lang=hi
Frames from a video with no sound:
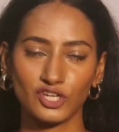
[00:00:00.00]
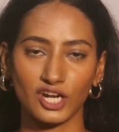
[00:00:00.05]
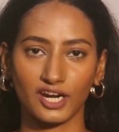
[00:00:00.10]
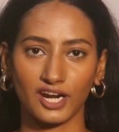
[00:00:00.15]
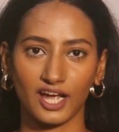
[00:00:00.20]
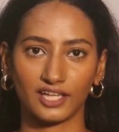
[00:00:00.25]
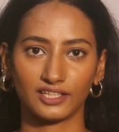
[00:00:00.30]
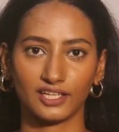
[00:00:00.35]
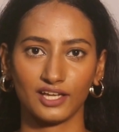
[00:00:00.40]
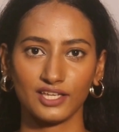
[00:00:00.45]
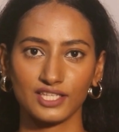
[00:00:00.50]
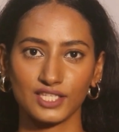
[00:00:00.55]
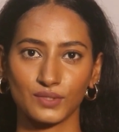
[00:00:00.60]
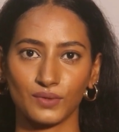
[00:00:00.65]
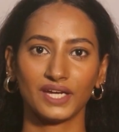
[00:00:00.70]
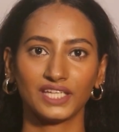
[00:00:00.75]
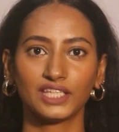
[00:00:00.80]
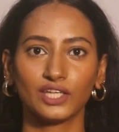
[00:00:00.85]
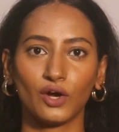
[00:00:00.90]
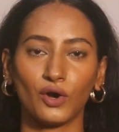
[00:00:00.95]
चल रहा था सो
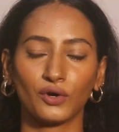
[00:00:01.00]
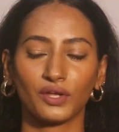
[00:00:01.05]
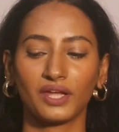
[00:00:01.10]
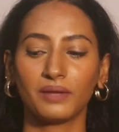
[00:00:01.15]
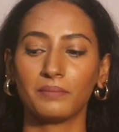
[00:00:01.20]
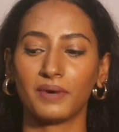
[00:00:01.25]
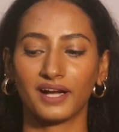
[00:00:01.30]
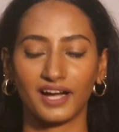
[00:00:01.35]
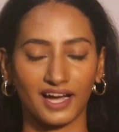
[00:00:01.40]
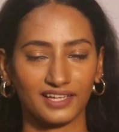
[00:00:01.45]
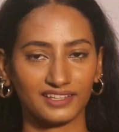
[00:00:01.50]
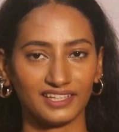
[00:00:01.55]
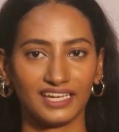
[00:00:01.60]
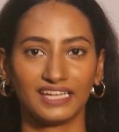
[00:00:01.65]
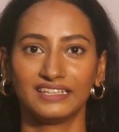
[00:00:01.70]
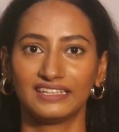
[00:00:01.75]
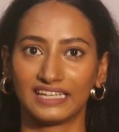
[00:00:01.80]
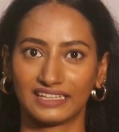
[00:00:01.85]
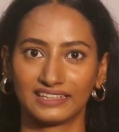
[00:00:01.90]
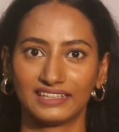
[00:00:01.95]
आई थॉट कि मंगाते
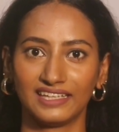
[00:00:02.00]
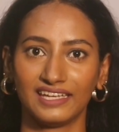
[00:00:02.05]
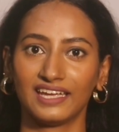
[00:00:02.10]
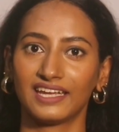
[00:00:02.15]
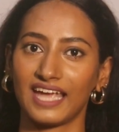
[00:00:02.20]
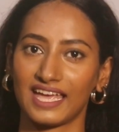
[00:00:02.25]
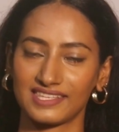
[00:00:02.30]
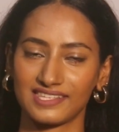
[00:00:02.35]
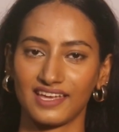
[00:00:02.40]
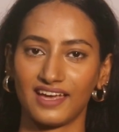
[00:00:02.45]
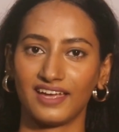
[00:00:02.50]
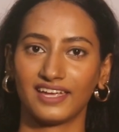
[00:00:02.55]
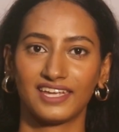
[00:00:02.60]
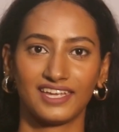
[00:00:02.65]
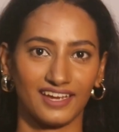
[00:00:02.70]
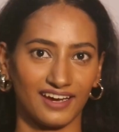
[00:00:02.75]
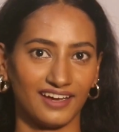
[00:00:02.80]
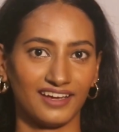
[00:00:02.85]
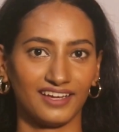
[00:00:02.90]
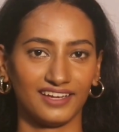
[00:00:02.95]
हैं देखते हैं कैसा है
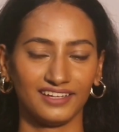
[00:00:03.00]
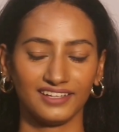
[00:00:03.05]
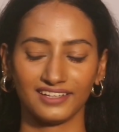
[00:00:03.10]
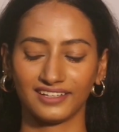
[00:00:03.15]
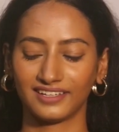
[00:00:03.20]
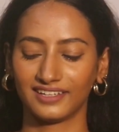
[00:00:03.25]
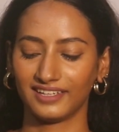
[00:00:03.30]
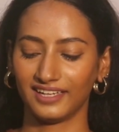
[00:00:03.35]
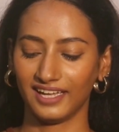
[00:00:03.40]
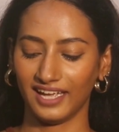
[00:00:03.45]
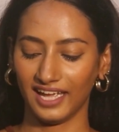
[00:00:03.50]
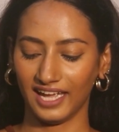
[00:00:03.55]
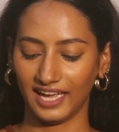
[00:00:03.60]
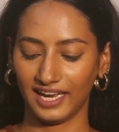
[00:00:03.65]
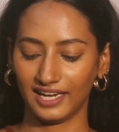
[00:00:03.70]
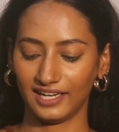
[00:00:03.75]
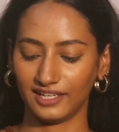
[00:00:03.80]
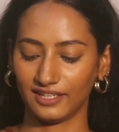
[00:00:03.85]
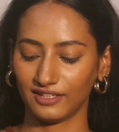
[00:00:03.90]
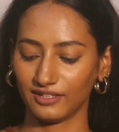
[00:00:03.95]
क्या है
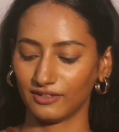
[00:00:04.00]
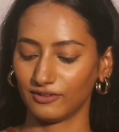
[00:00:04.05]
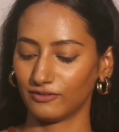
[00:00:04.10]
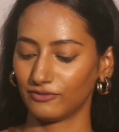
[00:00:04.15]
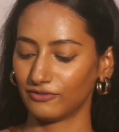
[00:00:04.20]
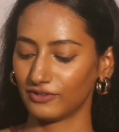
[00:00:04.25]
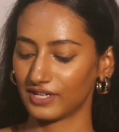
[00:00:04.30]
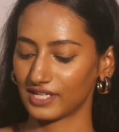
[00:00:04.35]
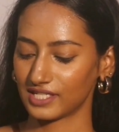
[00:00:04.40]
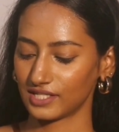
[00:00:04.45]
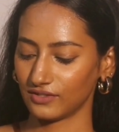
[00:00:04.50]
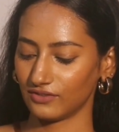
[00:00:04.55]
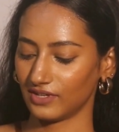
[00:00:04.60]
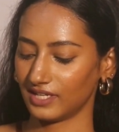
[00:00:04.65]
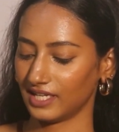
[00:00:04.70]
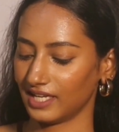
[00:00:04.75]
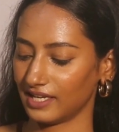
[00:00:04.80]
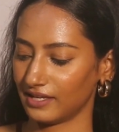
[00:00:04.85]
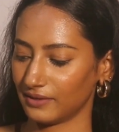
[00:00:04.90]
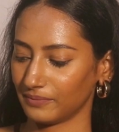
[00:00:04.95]
एंड फर्स्ट वन
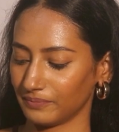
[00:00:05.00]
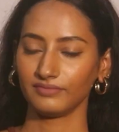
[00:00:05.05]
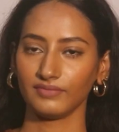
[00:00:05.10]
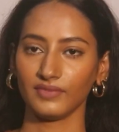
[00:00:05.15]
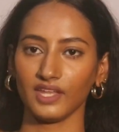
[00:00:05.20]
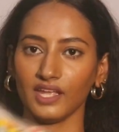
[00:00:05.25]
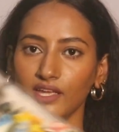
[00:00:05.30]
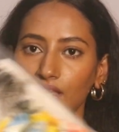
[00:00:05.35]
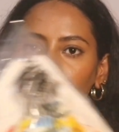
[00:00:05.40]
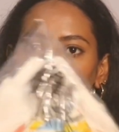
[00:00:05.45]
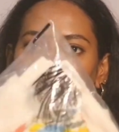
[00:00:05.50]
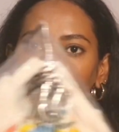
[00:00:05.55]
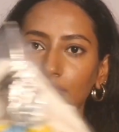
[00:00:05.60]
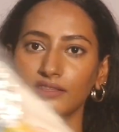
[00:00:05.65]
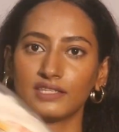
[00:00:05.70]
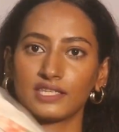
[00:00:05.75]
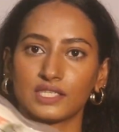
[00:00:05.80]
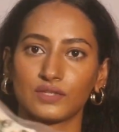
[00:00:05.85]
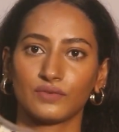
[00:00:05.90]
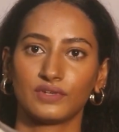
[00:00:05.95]
है
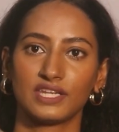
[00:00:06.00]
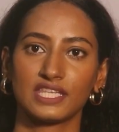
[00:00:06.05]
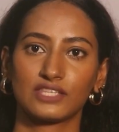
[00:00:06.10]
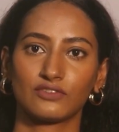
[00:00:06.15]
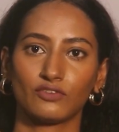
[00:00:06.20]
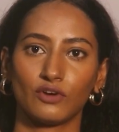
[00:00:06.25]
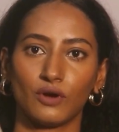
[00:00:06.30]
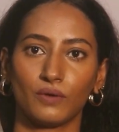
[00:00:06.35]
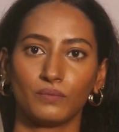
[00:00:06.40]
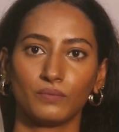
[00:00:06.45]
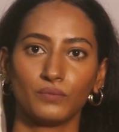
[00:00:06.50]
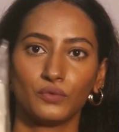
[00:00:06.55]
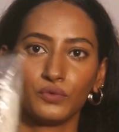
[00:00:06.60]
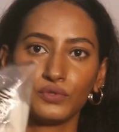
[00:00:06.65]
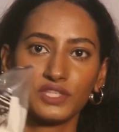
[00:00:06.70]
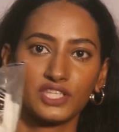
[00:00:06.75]
दिस वन इज़ फ्रॉम मून